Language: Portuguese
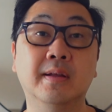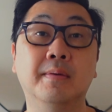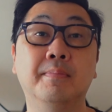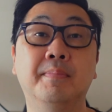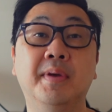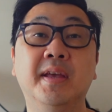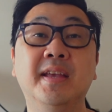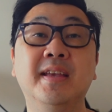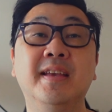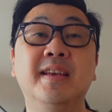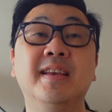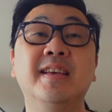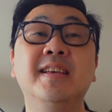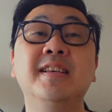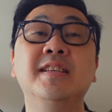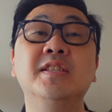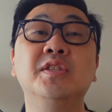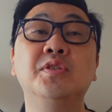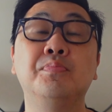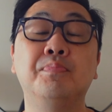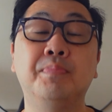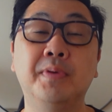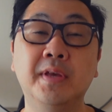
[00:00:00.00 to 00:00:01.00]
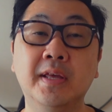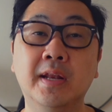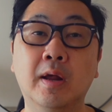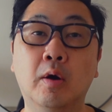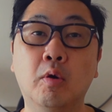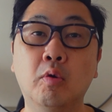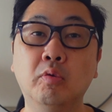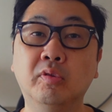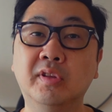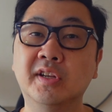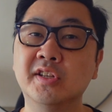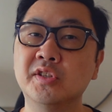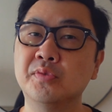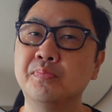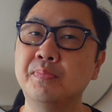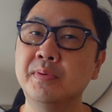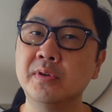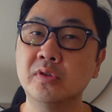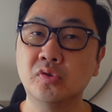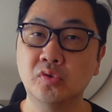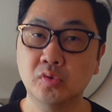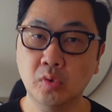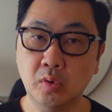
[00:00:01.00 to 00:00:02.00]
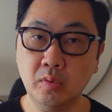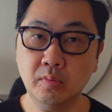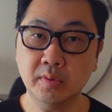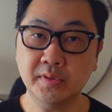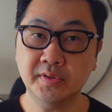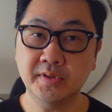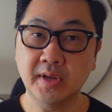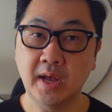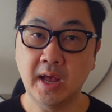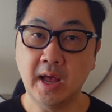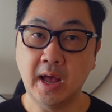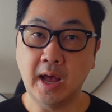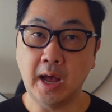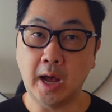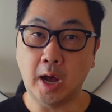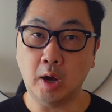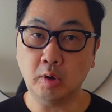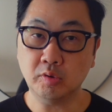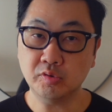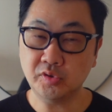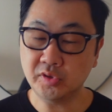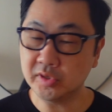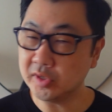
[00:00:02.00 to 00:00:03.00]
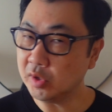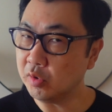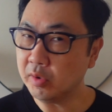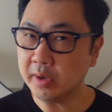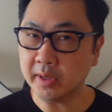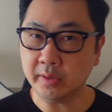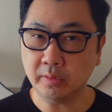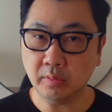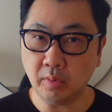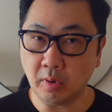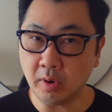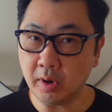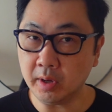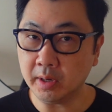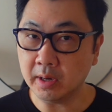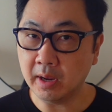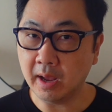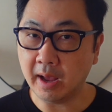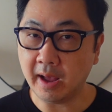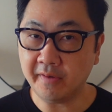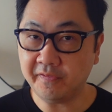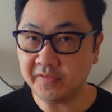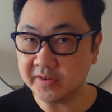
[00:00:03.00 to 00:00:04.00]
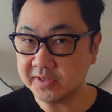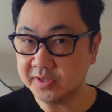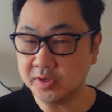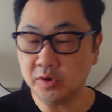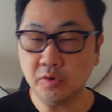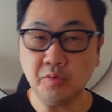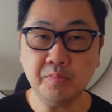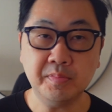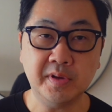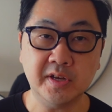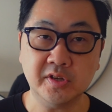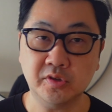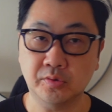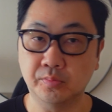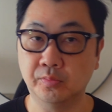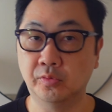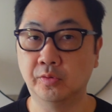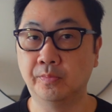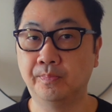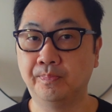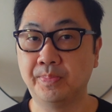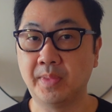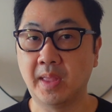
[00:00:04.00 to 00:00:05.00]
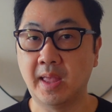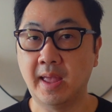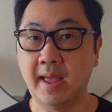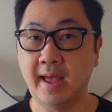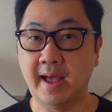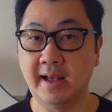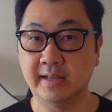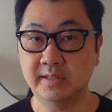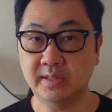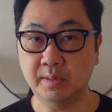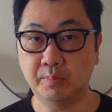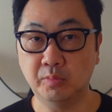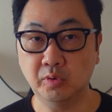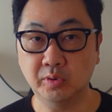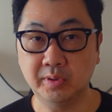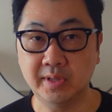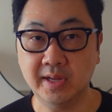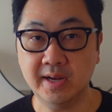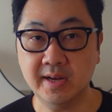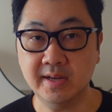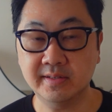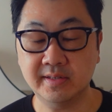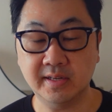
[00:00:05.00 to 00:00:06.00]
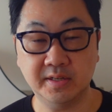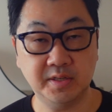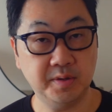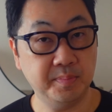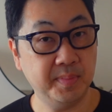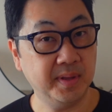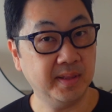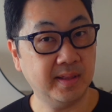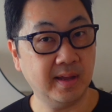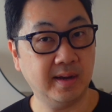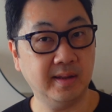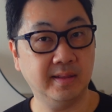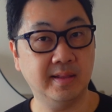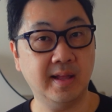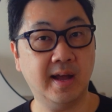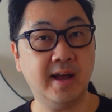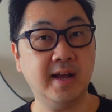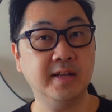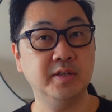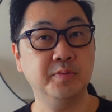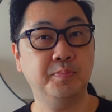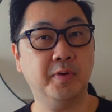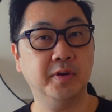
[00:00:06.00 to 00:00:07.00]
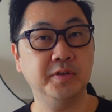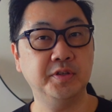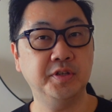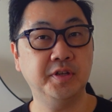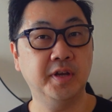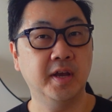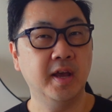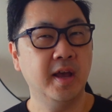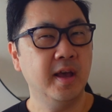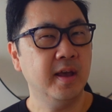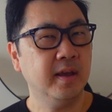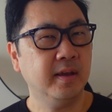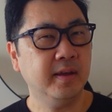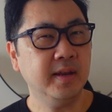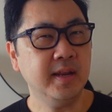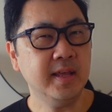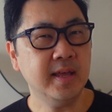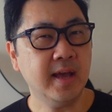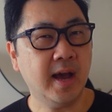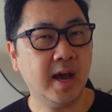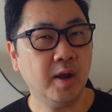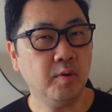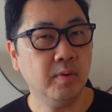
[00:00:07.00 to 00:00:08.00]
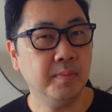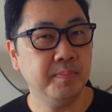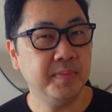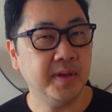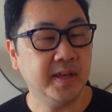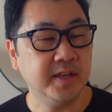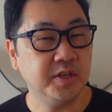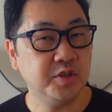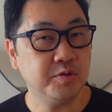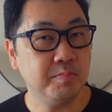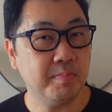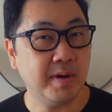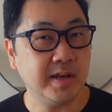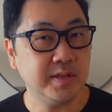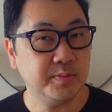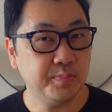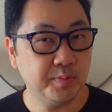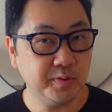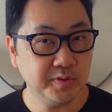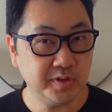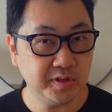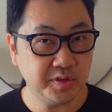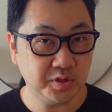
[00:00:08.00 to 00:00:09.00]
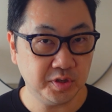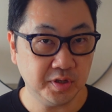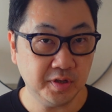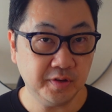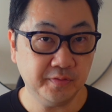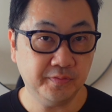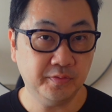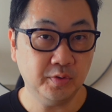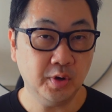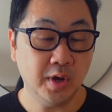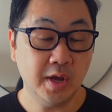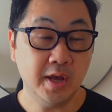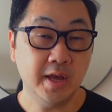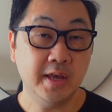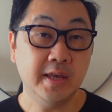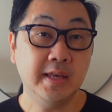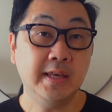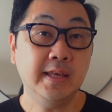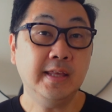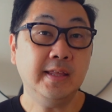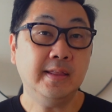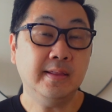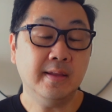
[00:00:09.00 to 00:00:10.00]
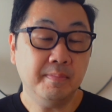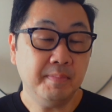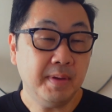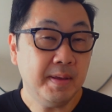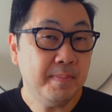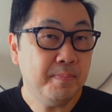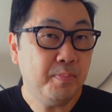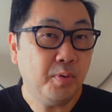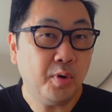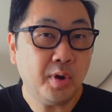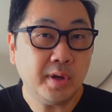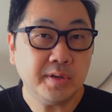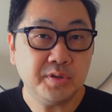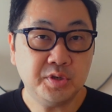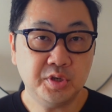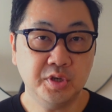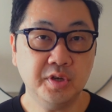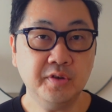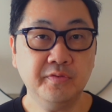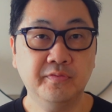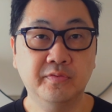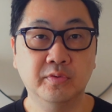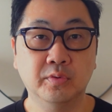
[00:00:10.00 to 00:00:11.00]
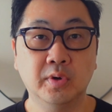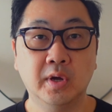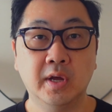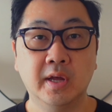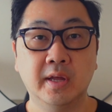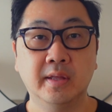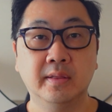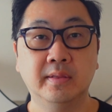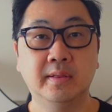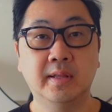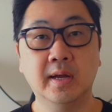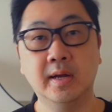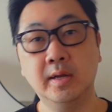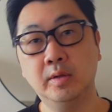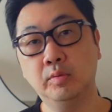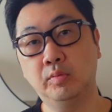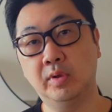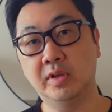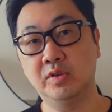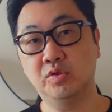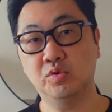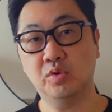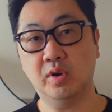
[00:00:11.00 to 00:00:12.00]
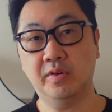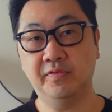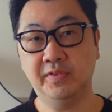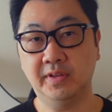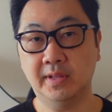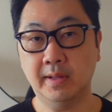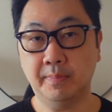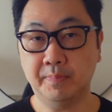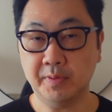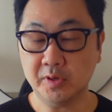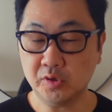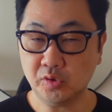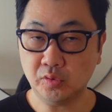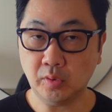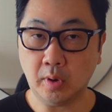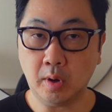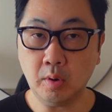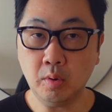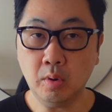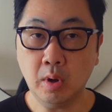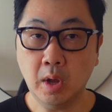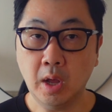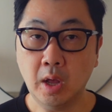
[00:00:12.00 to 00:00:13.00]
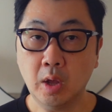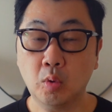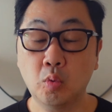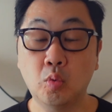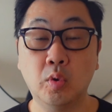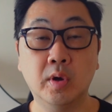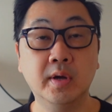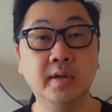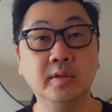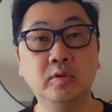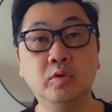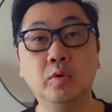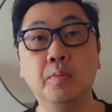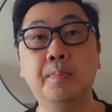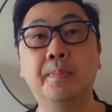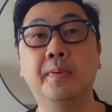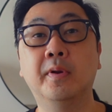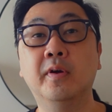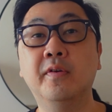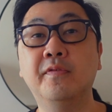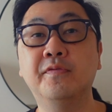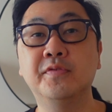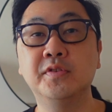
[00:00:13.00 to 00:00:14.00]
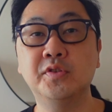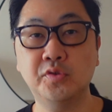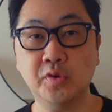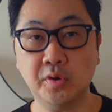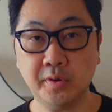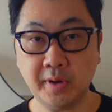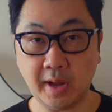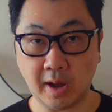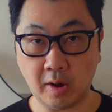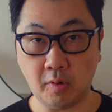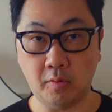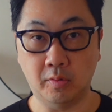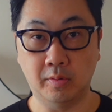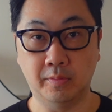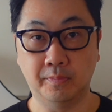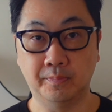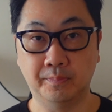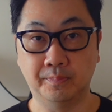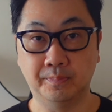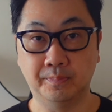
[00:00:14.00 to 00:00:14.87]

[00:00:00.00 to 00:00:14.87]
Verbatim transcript: também inspira outras pessoas ao seu redor a fazer o mesmo. Essa mudança de mentalidade pode criar um ambiente mais positivo e também proativo, tanto em sua vida pessoal quanto profissional.